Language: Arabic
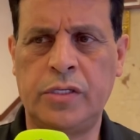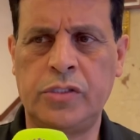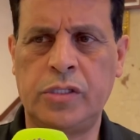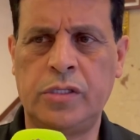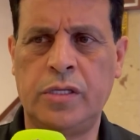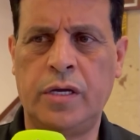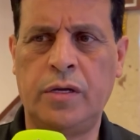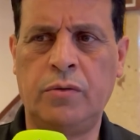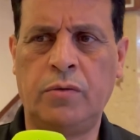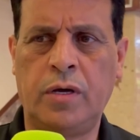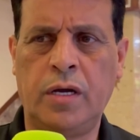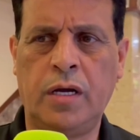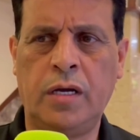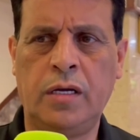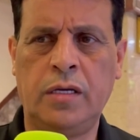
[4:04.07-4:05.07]
جدا
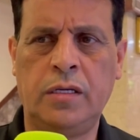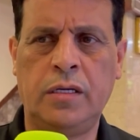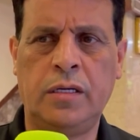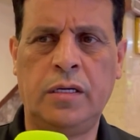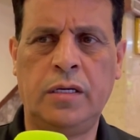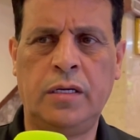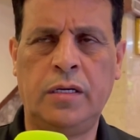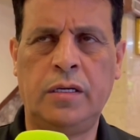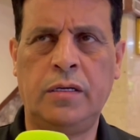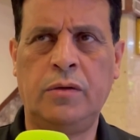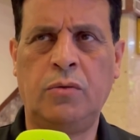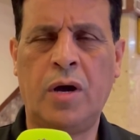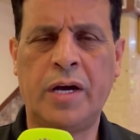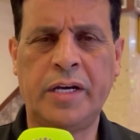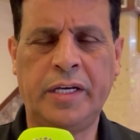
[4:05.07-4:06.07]

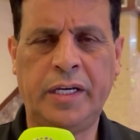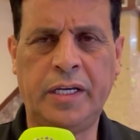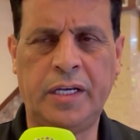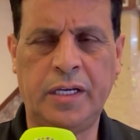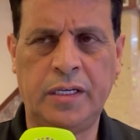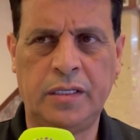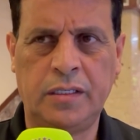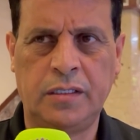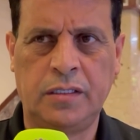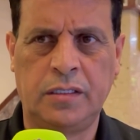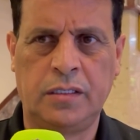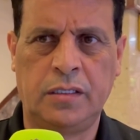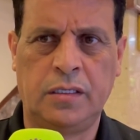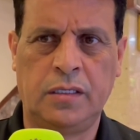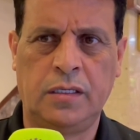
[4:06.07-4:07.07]
وواقعية آه،
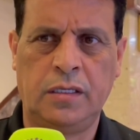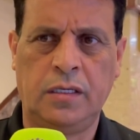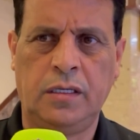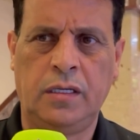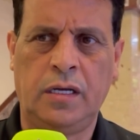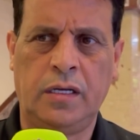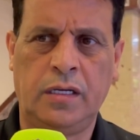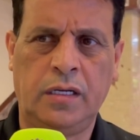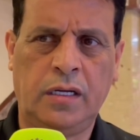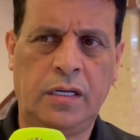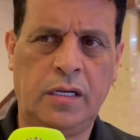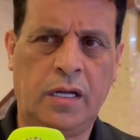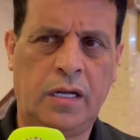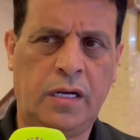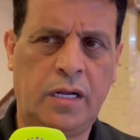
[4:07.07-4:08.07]
يعني
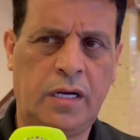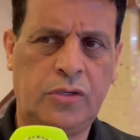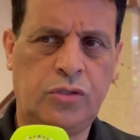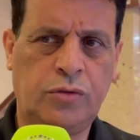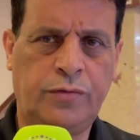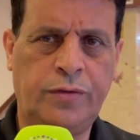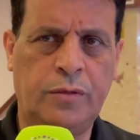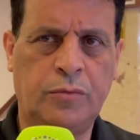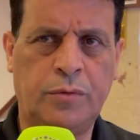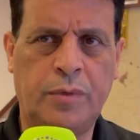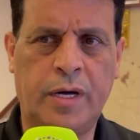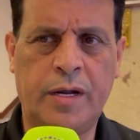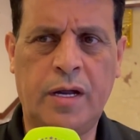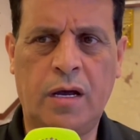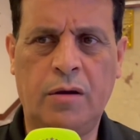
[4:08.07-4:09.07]
احنا أنا نشوف
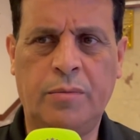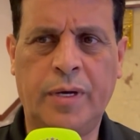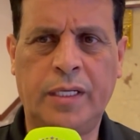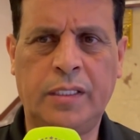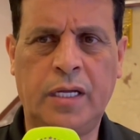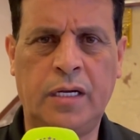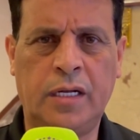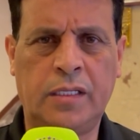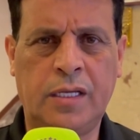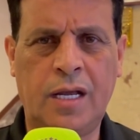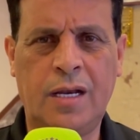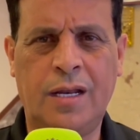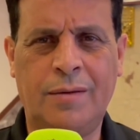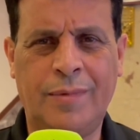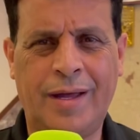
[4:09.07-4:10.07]
المباراة وبعدين
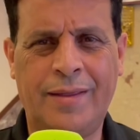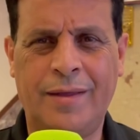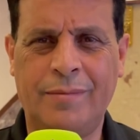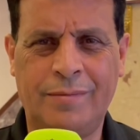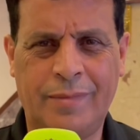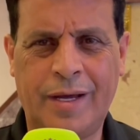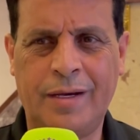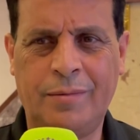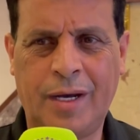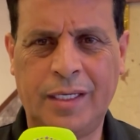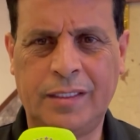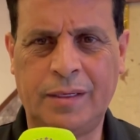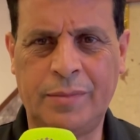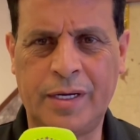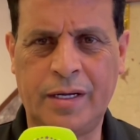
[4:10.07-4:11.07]
أتكلم هذا ما أنا ما
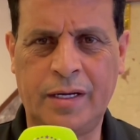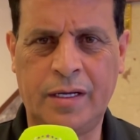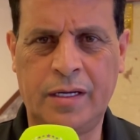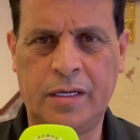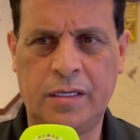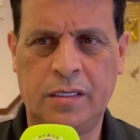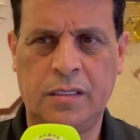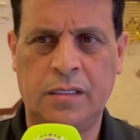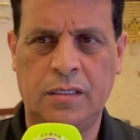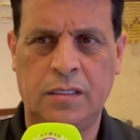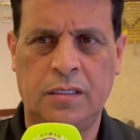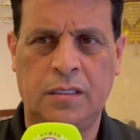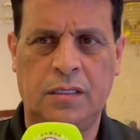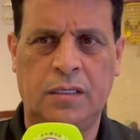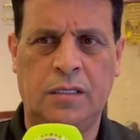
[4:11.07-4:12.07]
أعتبره
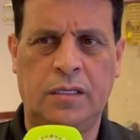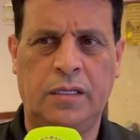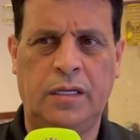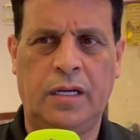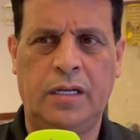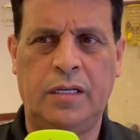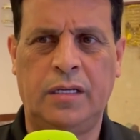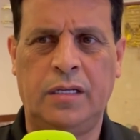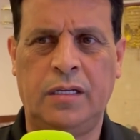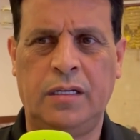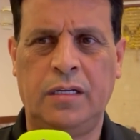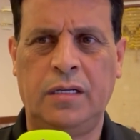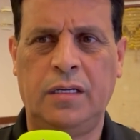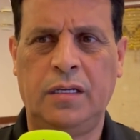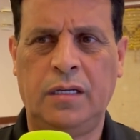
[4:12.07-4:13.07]

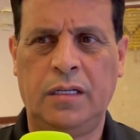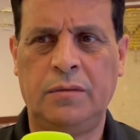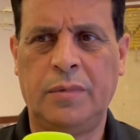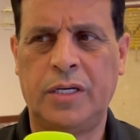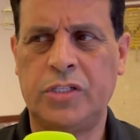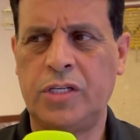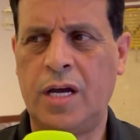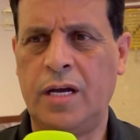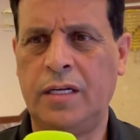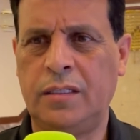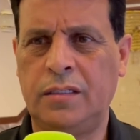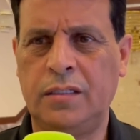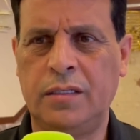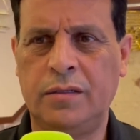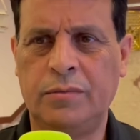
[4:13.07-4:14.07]
يعني قد ما
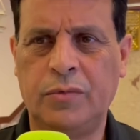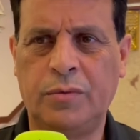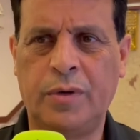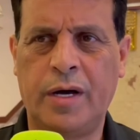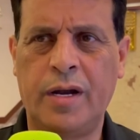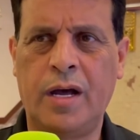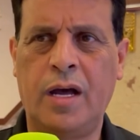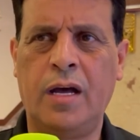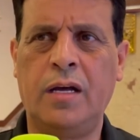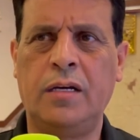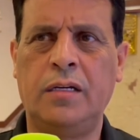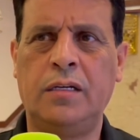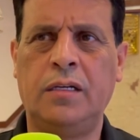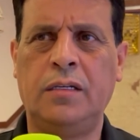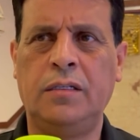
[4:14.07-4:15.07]
شاهد مباراة
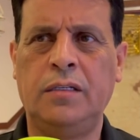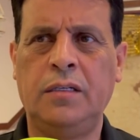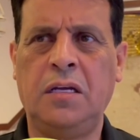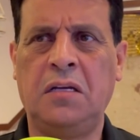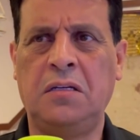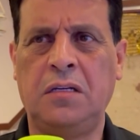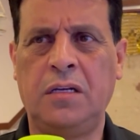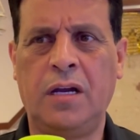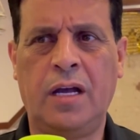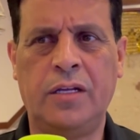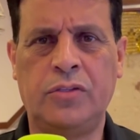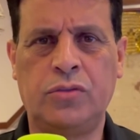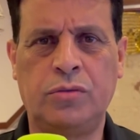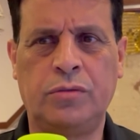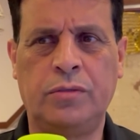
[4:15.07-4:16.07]
يعني راح
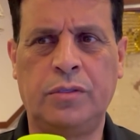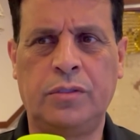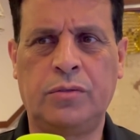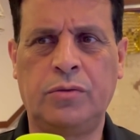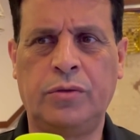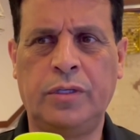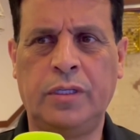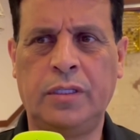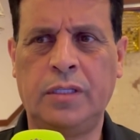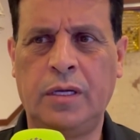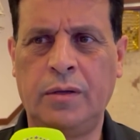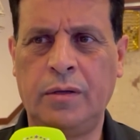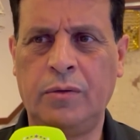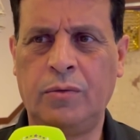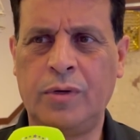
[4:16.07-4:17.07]
يشون تكون
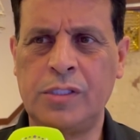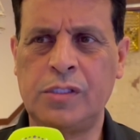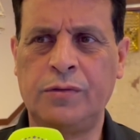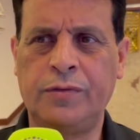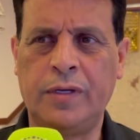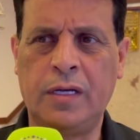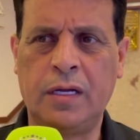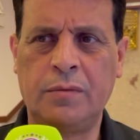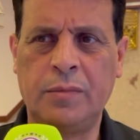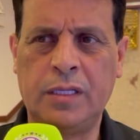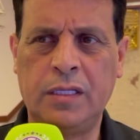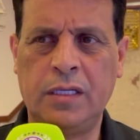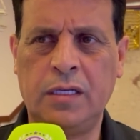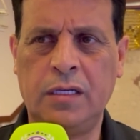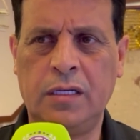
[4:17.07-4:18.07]
انت وصف لك
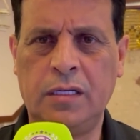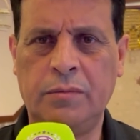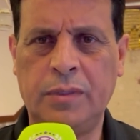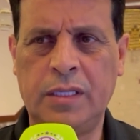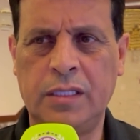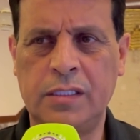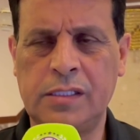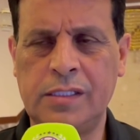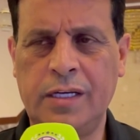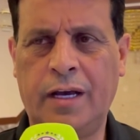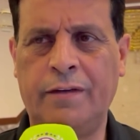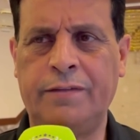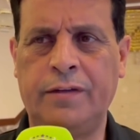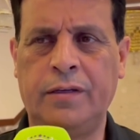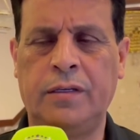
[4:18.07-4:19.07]
مثل مثل
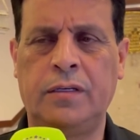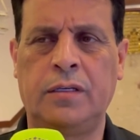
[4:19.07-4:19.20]
الصحفي